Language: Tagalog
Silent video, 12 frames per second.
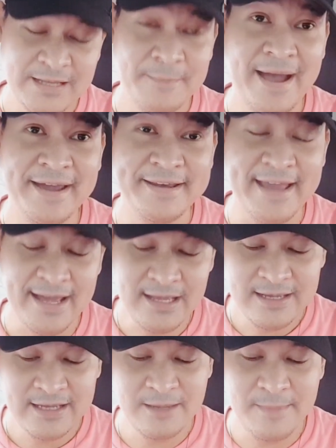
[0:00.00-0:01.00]
na
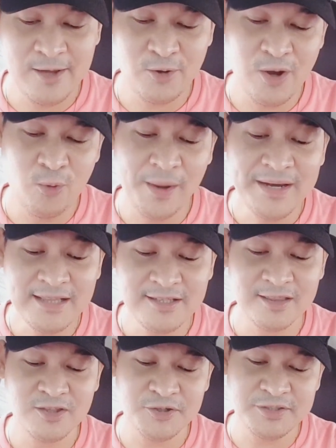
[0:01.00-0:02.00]
makina na merong
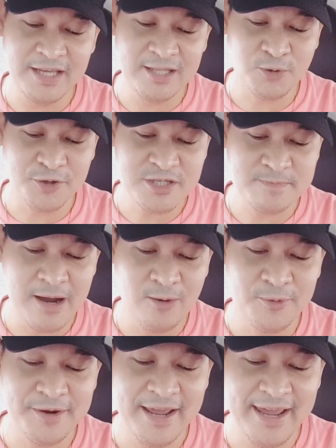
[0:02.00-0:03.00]
138
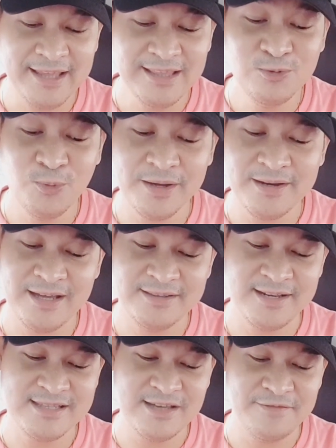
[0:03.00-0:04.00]
horsepower and
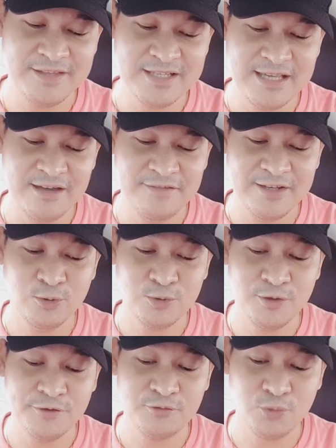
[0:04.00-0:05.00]
177
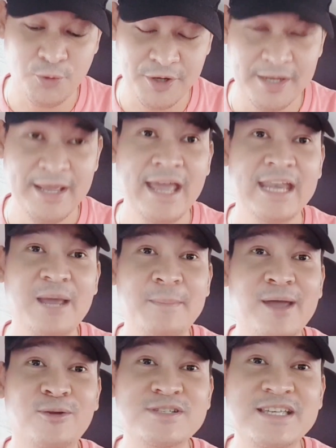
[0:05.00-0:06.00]
newton of torque na
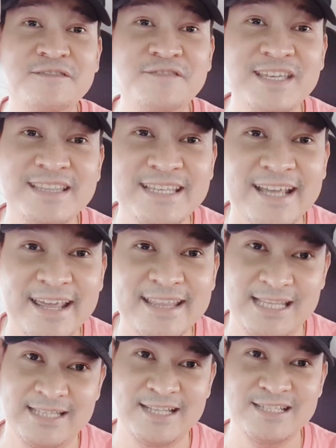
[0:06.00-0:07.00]
merong CVT
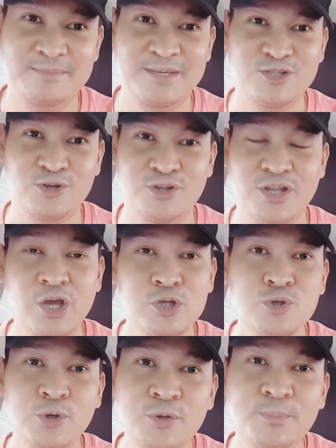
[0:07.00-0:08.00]
rin na transmission.
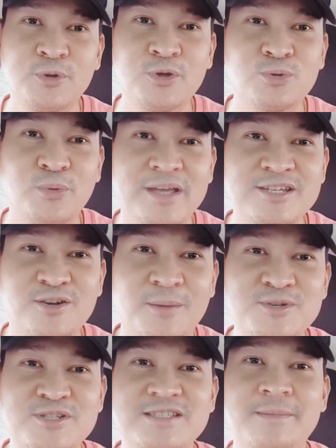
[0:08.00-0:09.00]
So yun po yung two engine
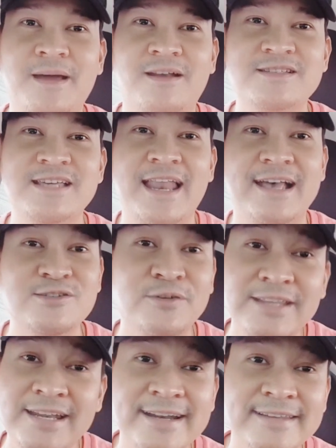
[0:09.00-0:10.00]
options na meron sila. So
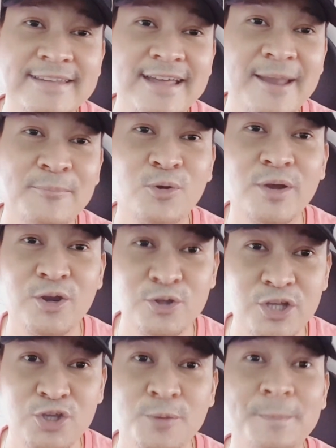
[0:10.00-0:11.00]
hindi lang natin alam kung
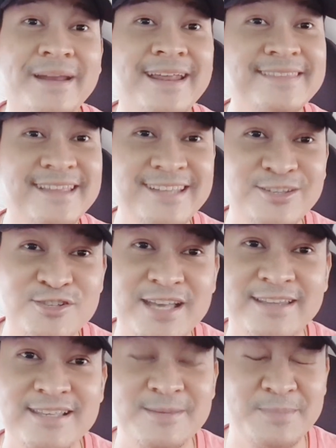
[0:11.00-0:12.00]
ganun din yun pagdating dito
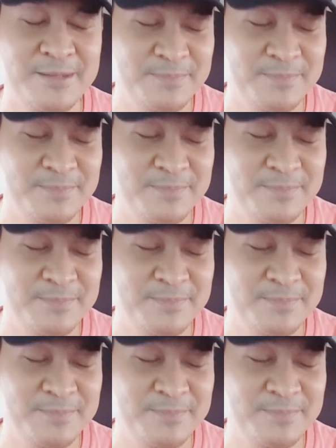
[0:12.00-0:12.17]
sa atin sa